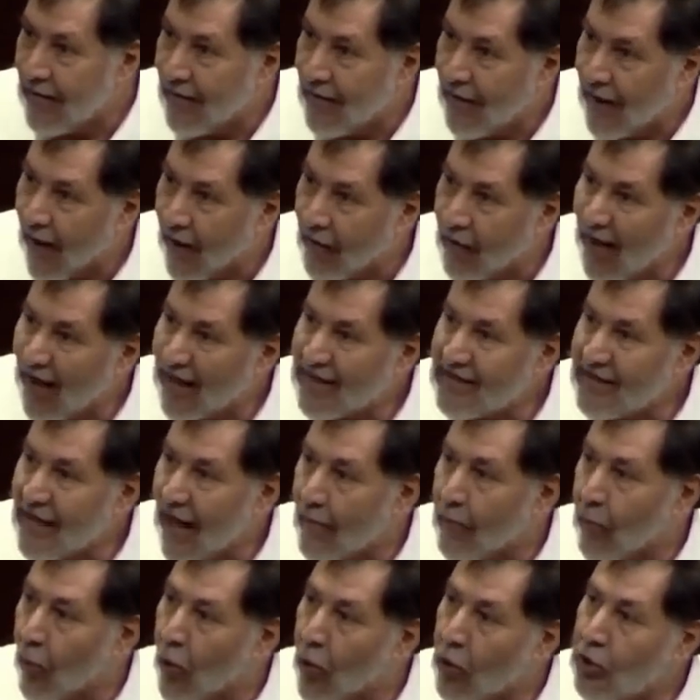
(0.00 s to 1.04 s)
Ahora hasta
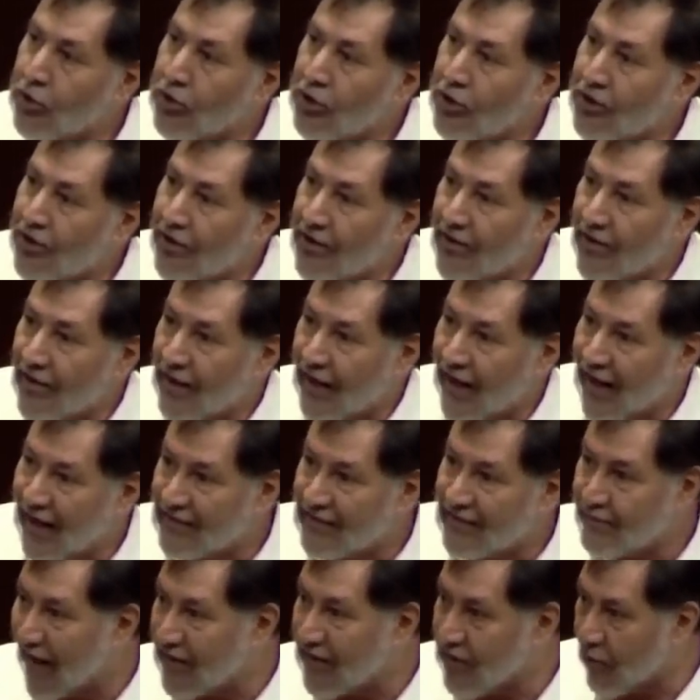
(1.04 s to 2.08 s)
Vox
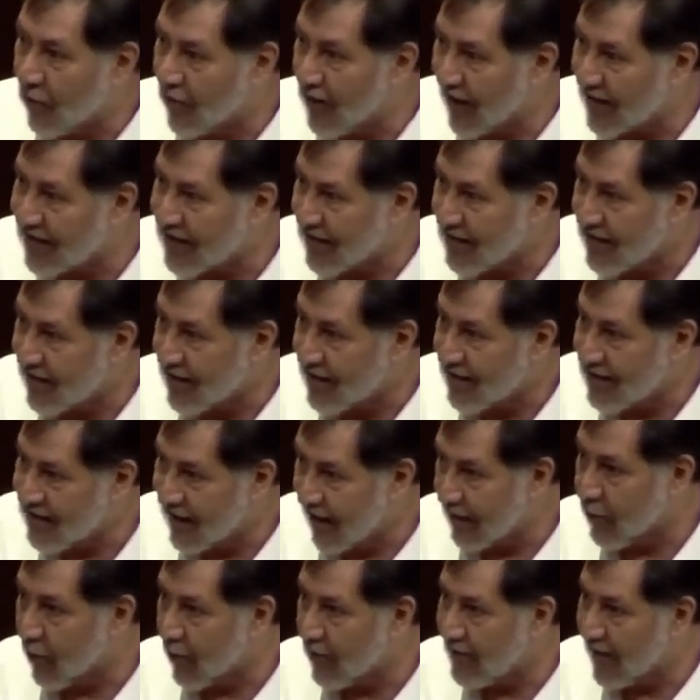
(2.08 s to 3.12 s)
españoles se
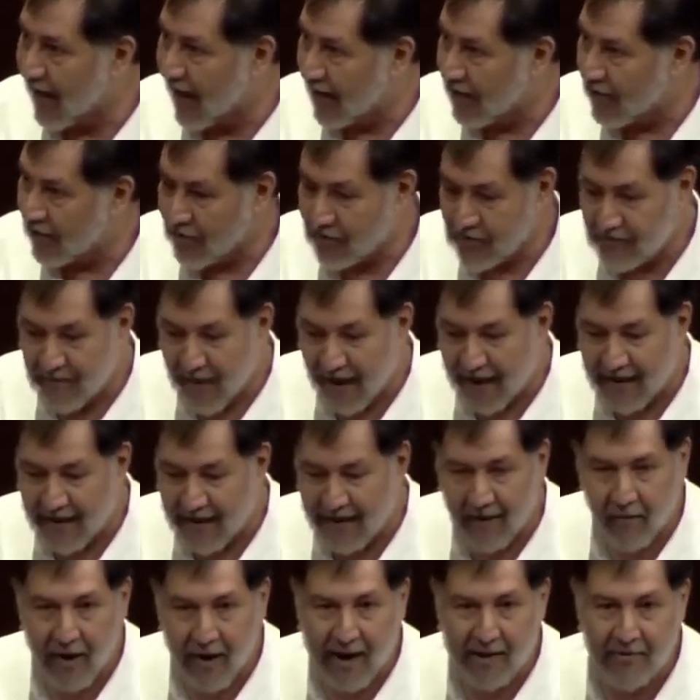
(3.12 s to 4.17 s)
volvieron los
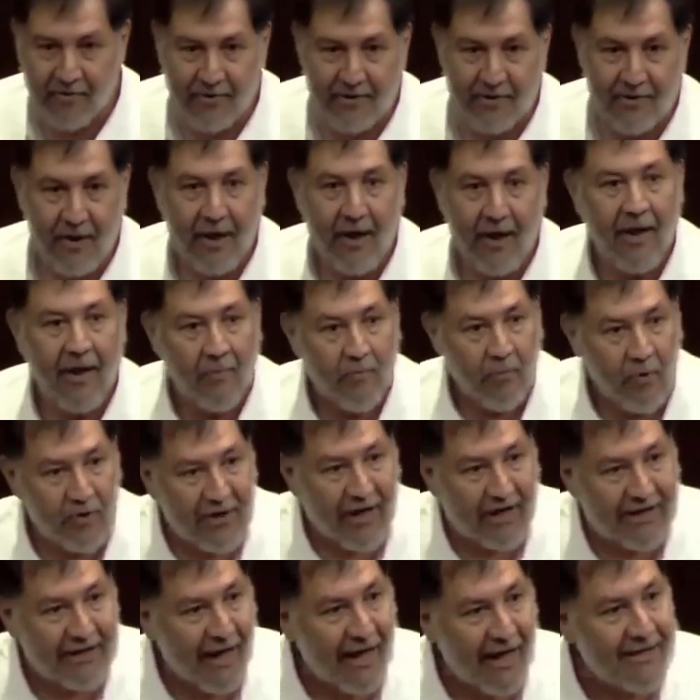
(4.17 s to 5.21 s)
paniaguados.
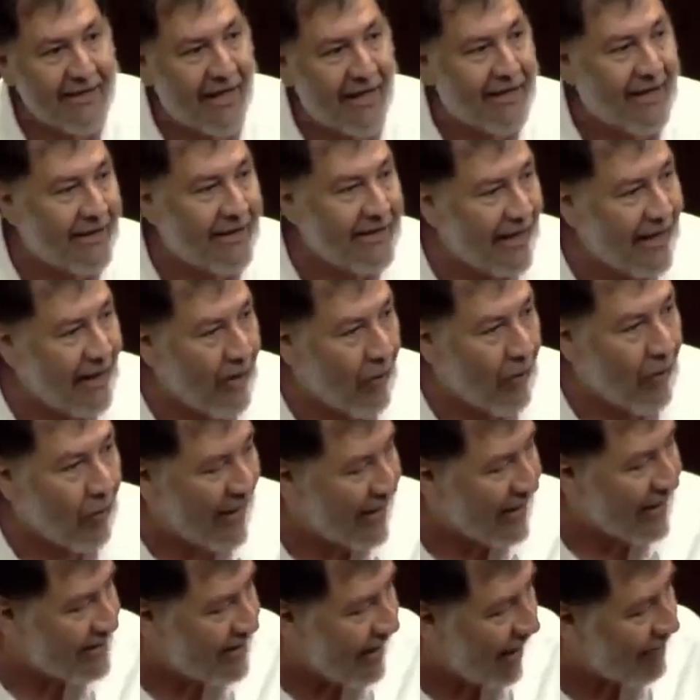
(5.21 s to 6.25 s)
Muchas gracias, retiro mi
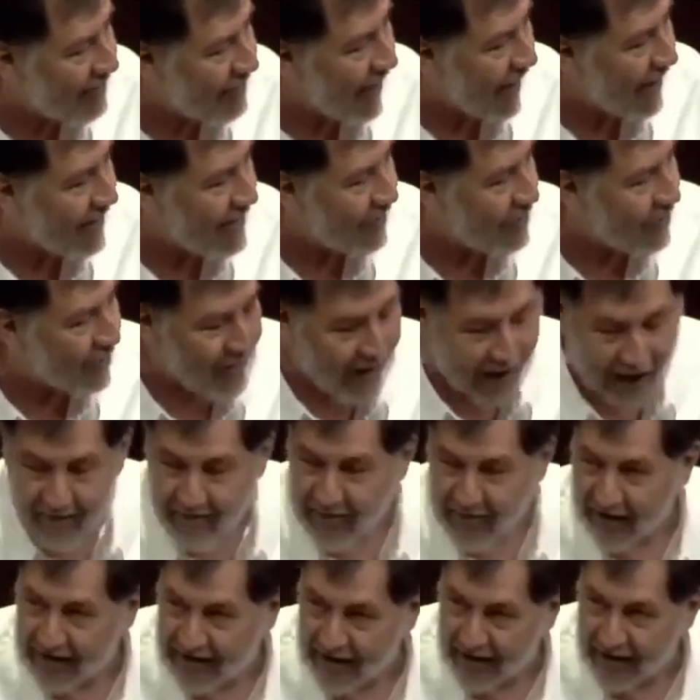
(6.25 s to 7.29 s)
reserva, diputada
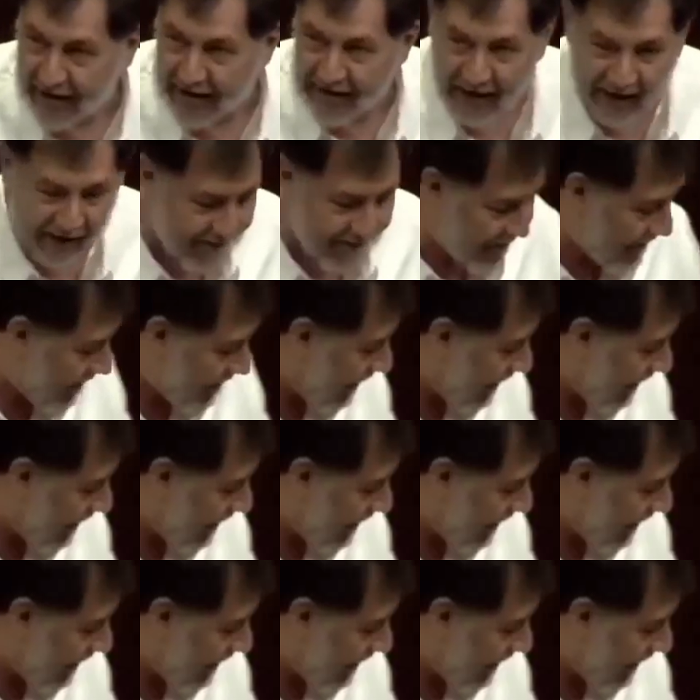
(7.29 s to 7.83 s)
presidenta.